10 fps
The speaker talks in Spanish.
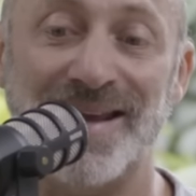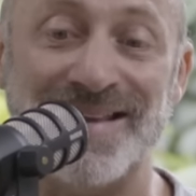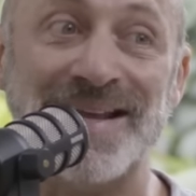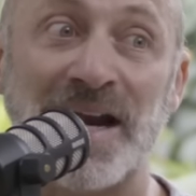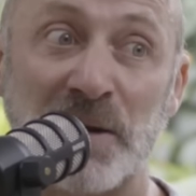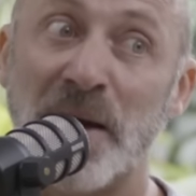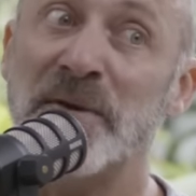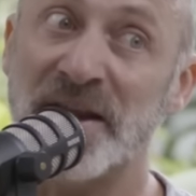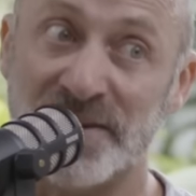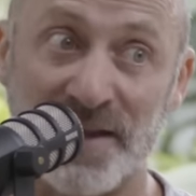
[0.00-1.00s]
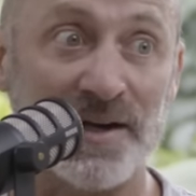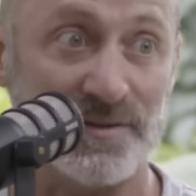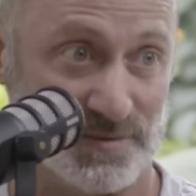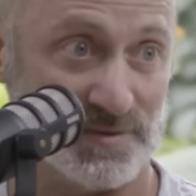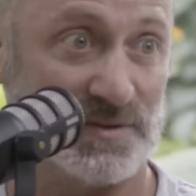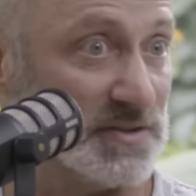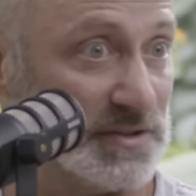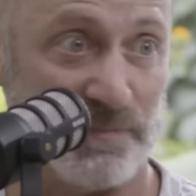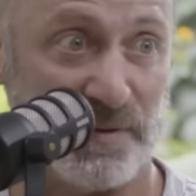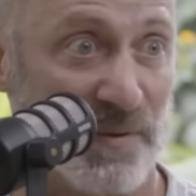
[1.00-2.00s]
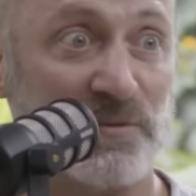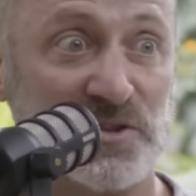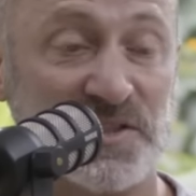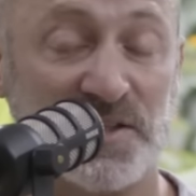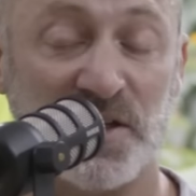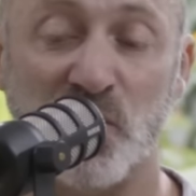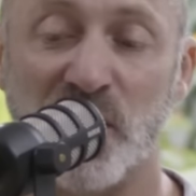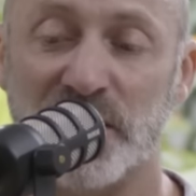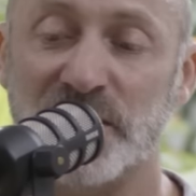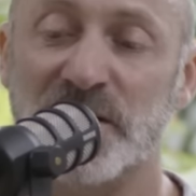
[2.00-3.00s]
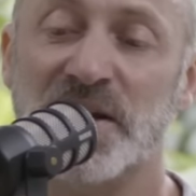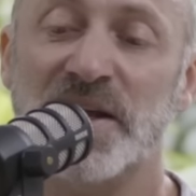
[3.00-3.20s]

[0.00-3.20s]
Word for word: y tener más bienestar, siempre vamos hacia ese lugar.